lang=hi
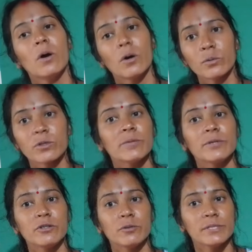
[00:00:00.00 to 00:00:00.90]
और उनकी
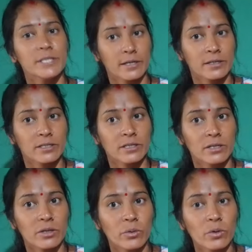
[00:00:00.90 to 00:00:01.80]
वीडियो भी चेक कर
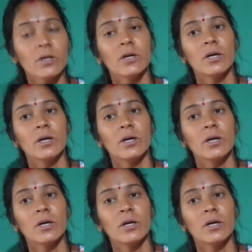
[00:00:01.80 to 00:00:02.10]
सकते हो